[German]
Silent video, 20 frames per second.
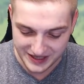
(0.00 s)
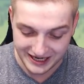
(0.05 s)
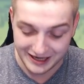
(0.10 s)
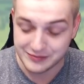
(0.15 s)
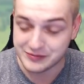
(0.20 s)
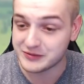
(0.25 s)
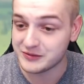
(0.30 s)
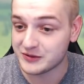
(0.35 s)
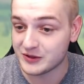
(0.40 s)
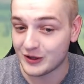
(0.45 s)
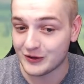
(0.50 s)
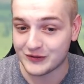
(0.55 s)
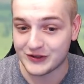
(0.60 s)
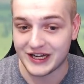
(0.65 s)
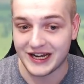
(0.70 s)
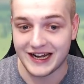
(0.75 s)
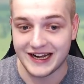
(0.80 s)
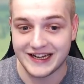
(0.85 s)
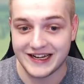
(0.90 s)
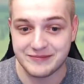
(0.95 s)
Absolut drauf
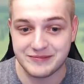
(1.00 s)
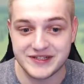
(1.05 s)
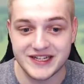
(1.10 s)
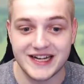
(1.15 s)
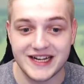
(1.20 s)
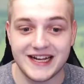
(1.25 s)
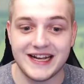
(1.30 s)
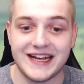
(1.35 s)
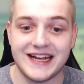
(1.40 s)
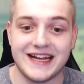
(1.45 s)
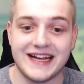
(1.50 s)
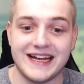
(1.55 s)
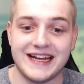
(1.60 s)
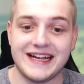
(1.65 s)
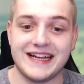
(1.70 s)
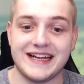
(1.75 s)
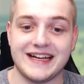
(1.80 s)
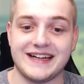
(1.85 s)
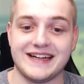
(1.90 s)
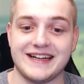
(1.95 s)
gehypt.
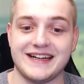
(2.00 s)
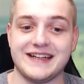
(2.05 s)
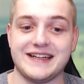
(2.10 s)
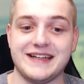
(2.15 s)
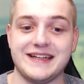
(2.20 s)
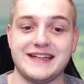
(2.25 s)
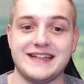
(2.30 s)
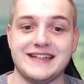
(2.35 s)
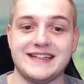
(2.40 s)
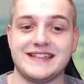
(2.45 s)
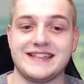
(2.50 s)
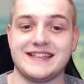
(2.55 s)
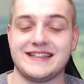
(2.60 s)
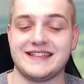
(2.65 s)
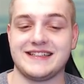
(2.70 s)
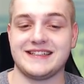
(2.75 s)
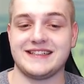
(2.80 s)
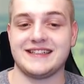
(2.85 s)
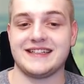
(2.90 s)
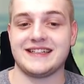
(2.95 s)
Äh,
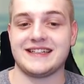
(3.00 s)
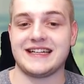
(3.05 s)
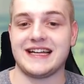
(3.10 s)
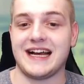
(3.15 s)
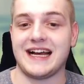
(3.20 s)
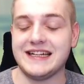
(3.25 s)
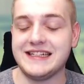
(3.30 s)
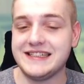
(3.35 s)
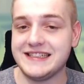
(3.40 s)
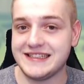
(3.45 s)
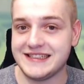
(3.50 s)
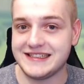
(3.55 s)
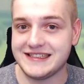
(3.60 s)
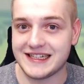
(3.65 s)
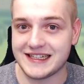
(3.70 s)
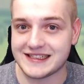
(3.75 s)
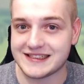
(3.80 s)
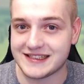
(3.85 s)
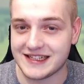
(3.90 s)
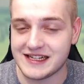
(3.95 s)
ich kann ihn
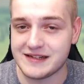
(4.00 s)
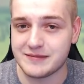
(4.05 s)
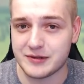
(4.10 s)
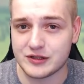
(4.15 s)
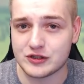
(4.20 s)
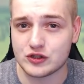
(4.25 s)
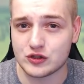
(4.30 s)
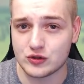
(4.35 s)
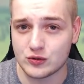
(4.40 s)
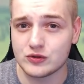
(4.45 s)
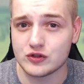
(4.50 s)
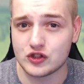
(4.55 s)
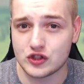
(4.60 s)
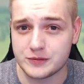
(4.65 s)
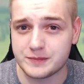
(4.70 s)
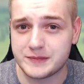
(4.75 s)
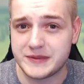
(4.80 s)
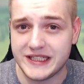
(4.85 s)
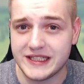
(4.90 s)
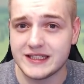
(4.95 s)
ja selber schon
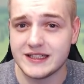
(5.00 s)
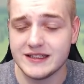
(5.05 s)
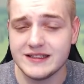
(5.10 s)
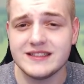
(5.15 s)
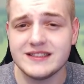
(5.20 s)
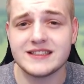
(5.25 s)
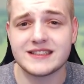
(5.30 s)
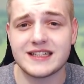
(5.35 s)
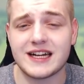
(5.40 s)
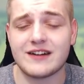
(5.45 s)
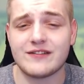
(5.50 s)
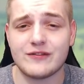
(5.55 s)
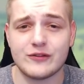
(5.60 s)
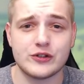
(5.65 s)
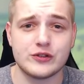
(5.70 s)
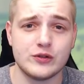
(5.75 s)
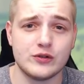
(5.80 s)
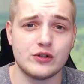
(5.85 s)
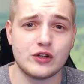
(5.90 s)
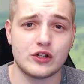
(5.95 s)
spielen. Ich darf
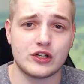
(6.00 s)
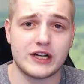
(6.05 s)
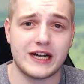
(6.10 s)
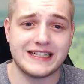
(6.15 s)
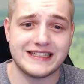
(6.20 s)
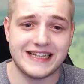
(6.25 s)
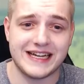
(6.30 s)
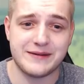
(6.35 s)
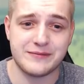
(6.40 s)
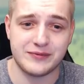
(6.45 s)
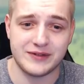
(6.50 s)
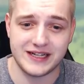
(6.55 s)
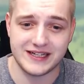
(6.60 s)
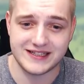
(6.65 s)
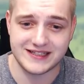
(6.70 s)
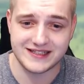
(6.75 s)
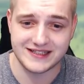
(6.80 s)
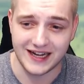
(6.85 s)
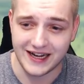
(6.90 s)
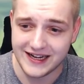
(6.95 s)
euch nur noch kein
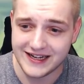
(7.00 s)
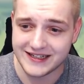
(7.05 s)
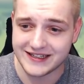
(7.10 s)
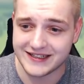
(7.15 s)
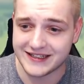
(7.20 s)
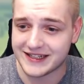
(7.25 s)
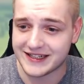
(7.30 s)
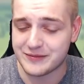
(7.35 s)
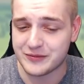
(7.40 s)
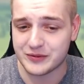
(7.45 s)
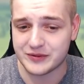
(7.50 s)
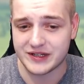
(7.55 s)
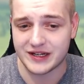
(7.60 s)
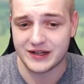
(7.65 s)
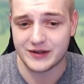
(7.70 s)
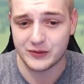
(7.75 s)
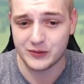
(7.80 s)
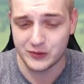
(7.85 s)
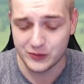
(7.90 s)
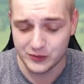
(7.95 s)
Gameplay zeigen. Ich habe
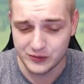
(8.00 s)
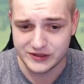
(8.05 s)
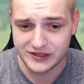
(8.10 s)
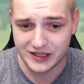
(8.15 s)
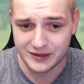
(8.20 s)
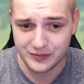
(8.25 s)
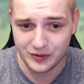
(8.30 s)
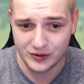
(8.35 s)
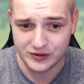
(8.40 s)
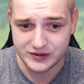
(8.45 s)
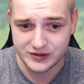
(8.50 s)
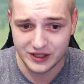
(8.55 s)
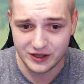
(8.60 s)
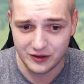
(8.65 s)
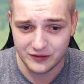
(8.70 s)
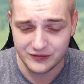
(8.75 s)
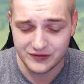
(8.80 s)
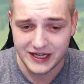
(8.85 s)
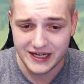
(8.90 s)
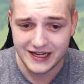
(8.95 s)
da ultra Bock
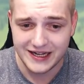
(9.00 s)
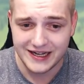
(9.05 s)
drauf.